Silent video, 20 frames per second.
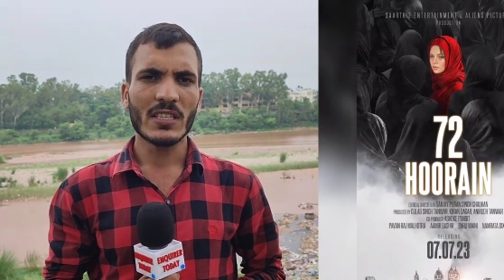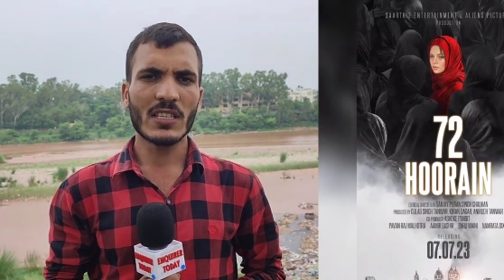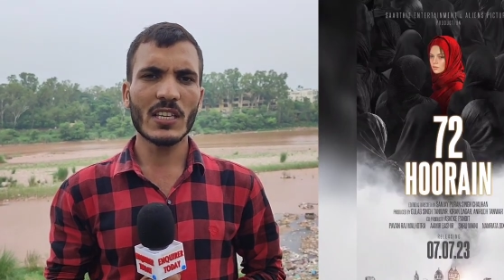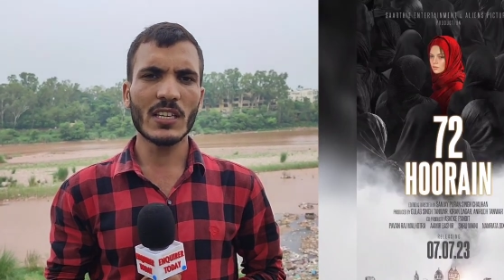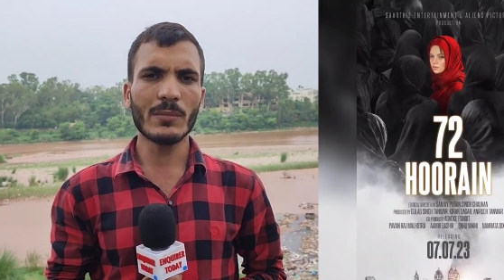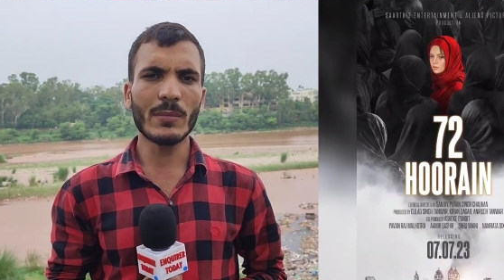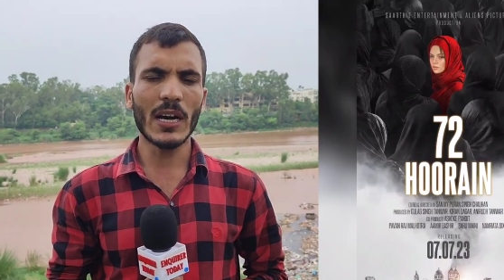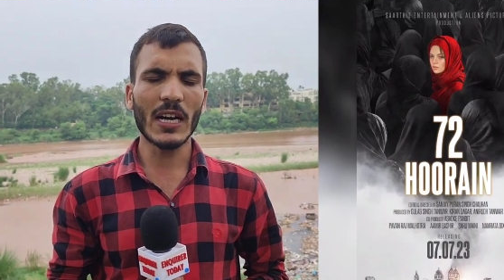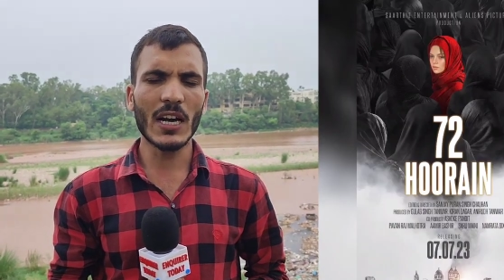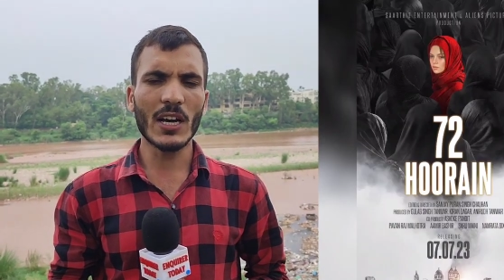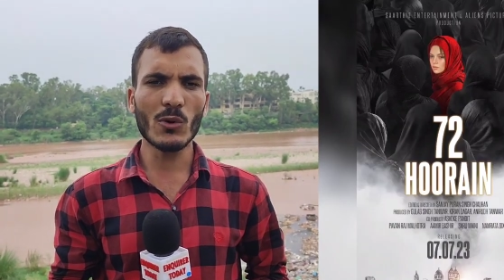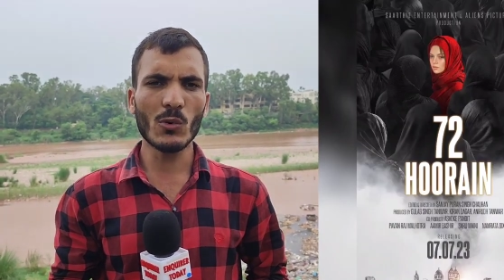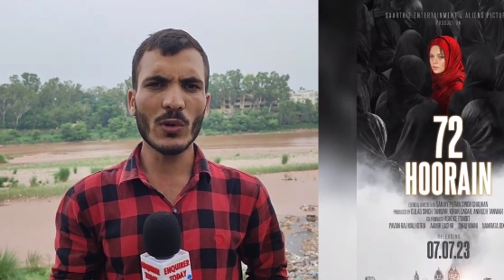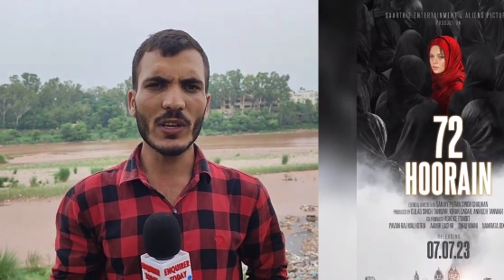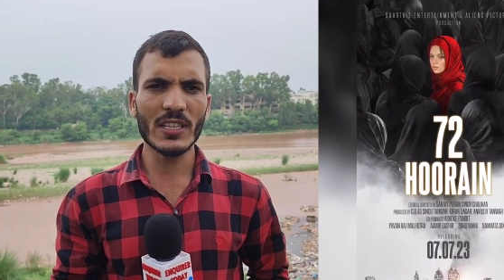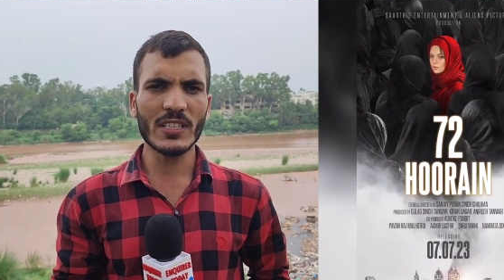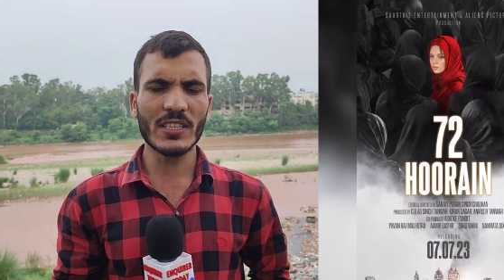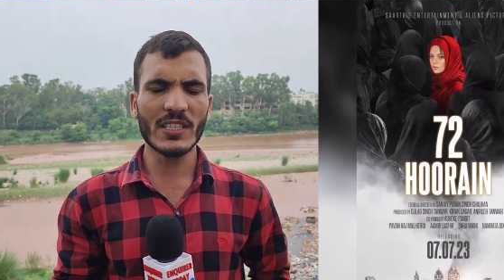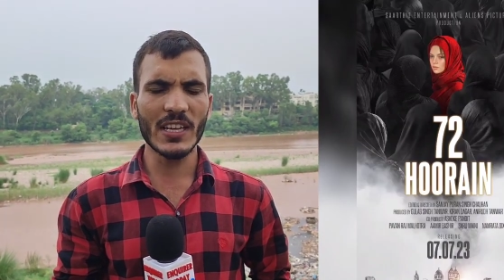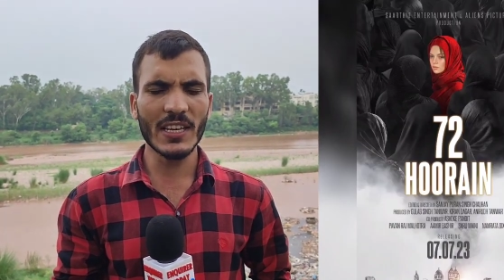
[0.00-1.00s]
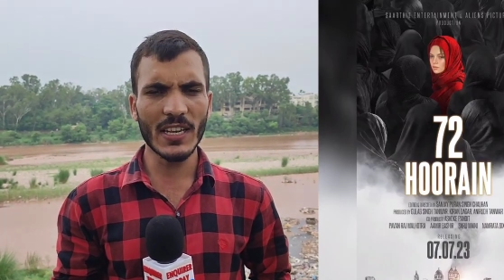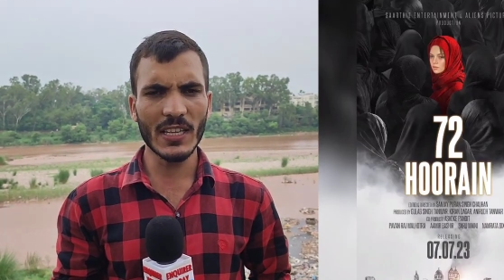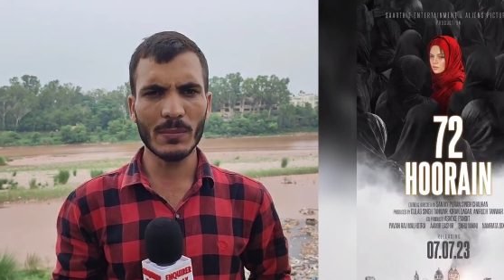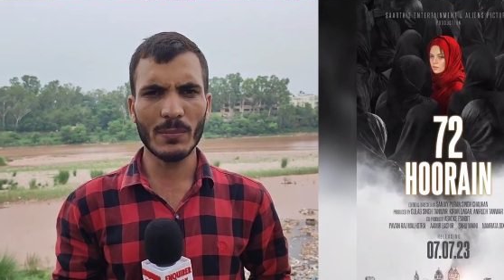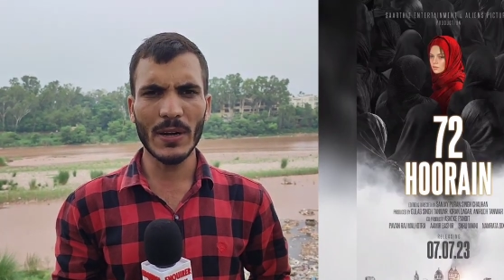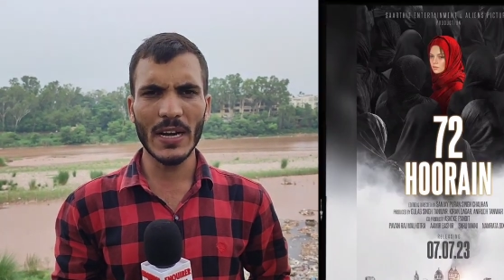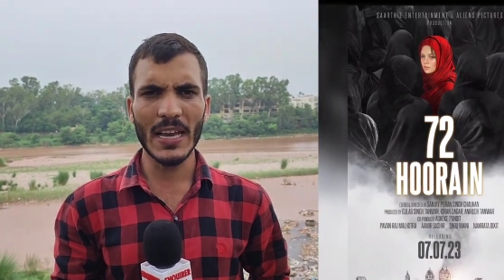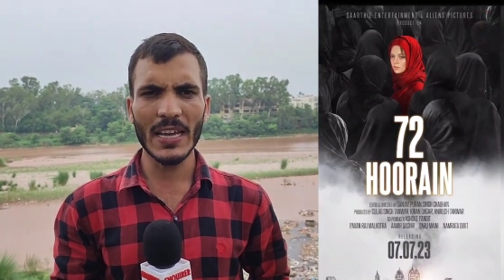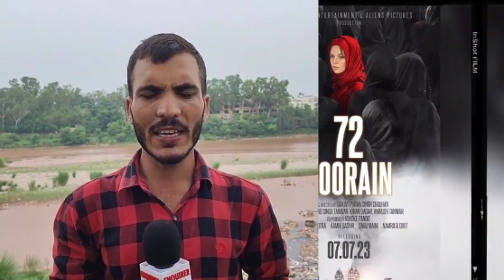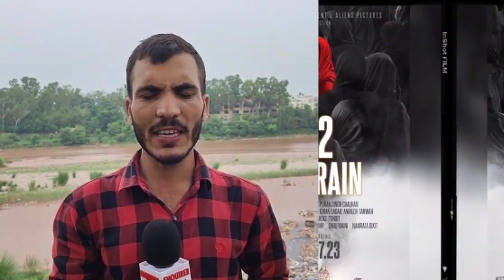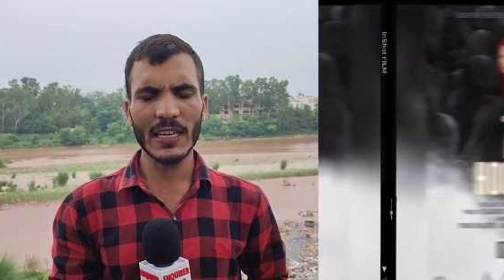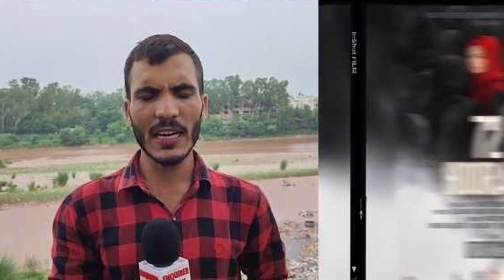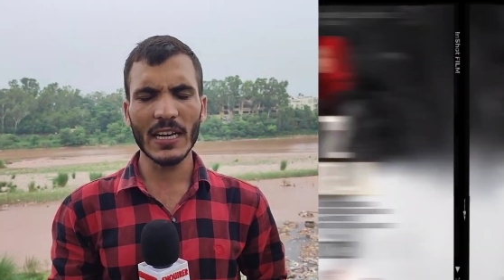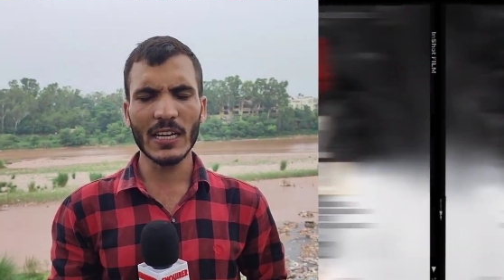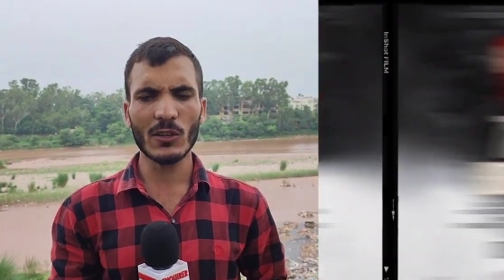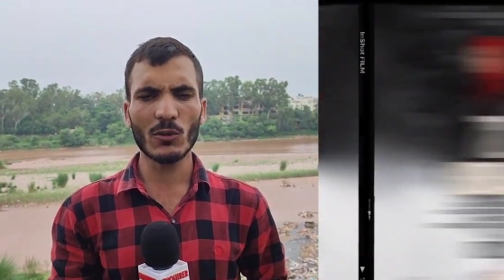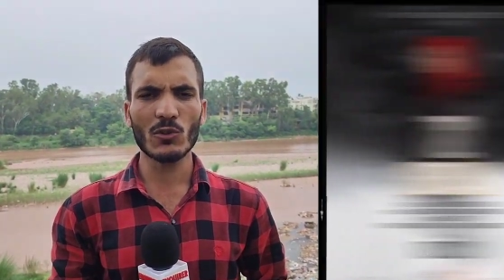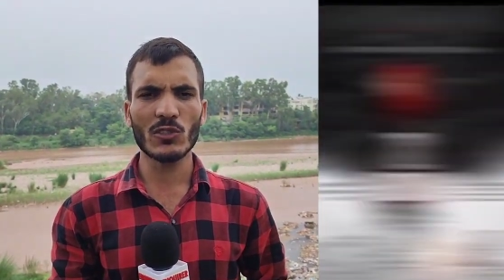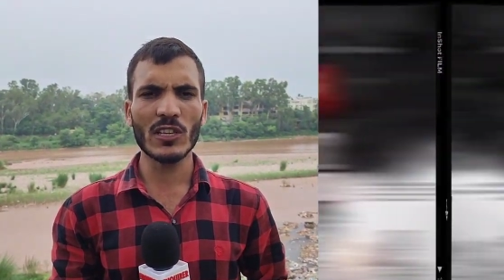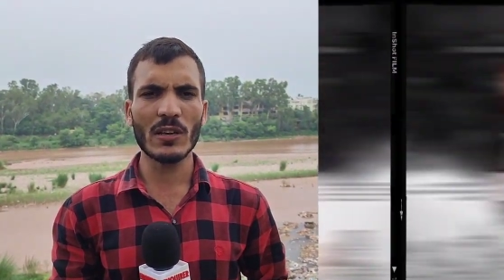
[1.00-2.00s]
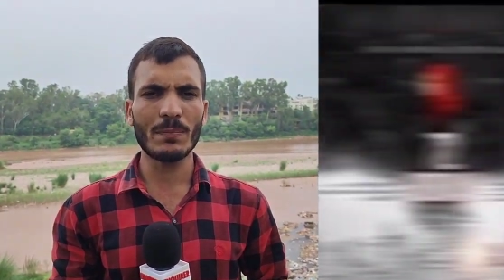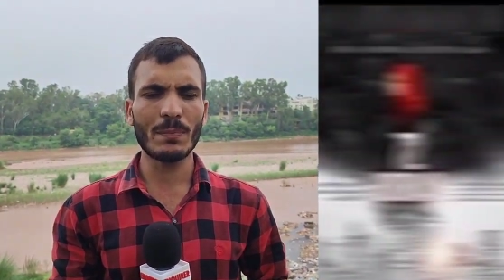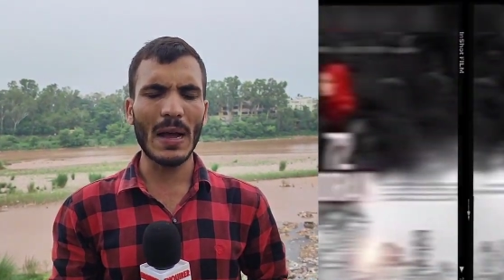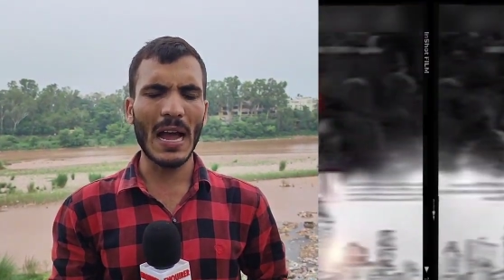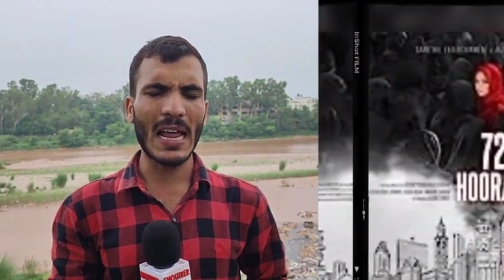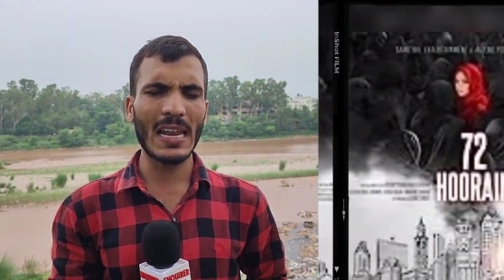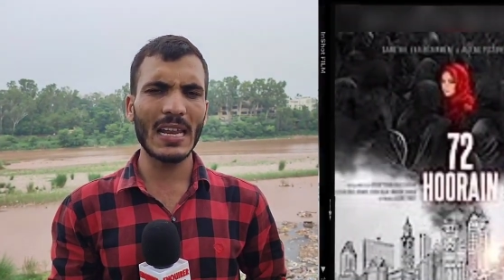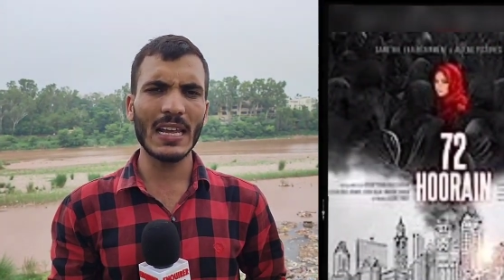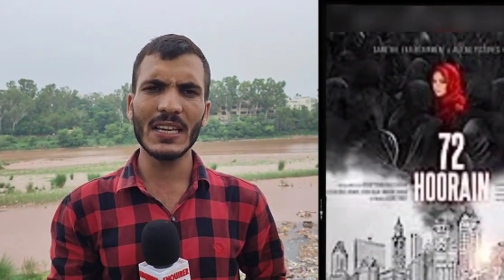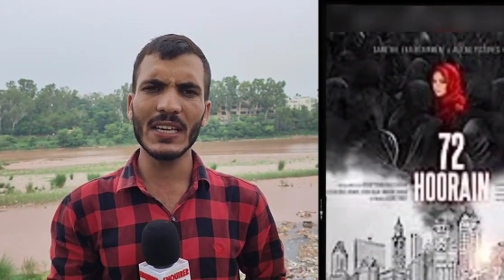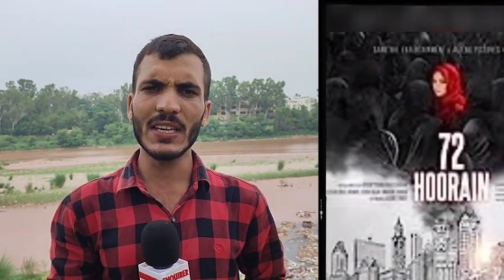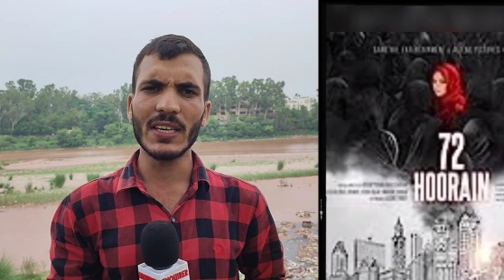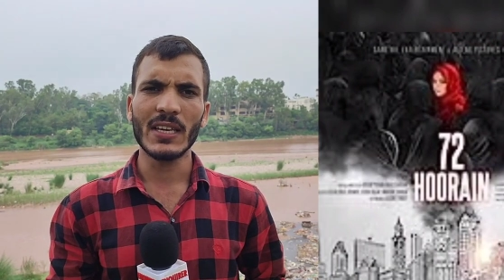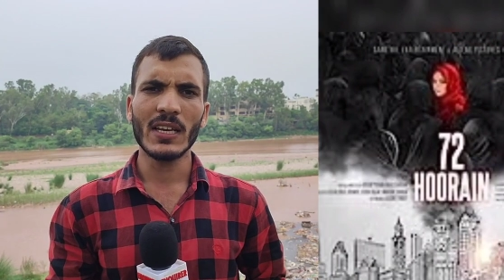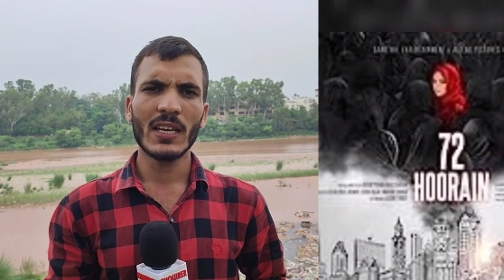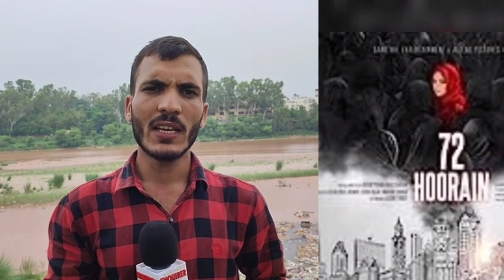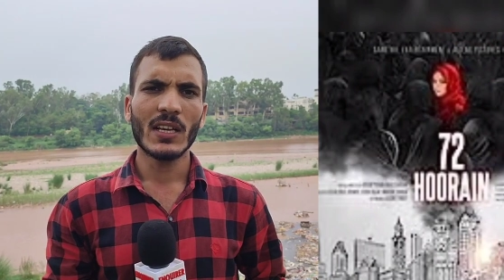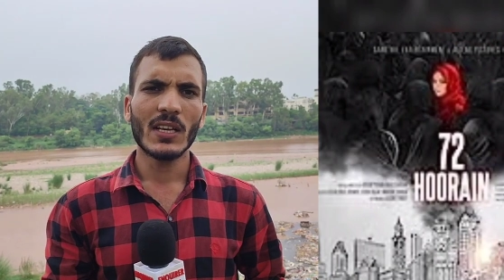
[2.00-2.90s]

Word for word: सिनेमाघरों की जीनत बनेगी लेकिन उससे पहले ही